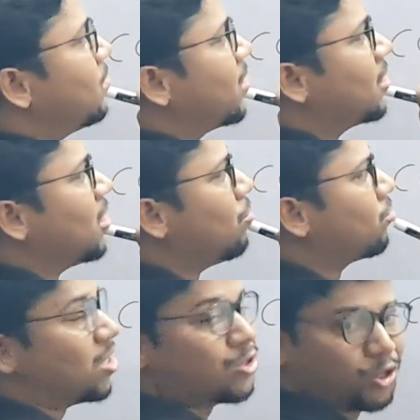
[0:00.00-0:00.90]
वैलेंस में कितना
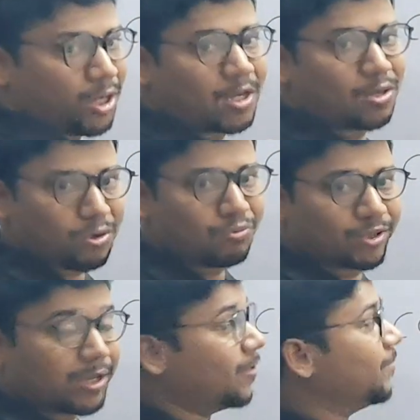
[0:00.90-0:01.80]
होता है छह इलेक्ट्रॉन
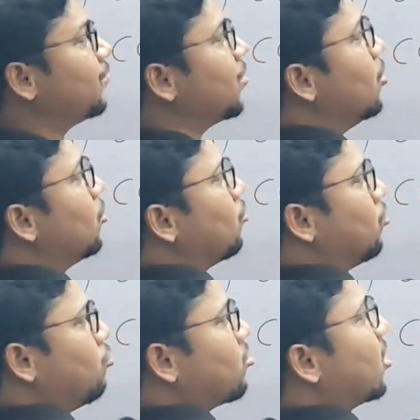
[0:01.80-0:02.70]
होता है तो
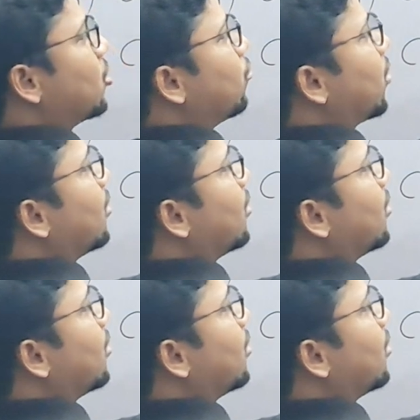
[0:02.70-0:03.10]
दो खर्च हो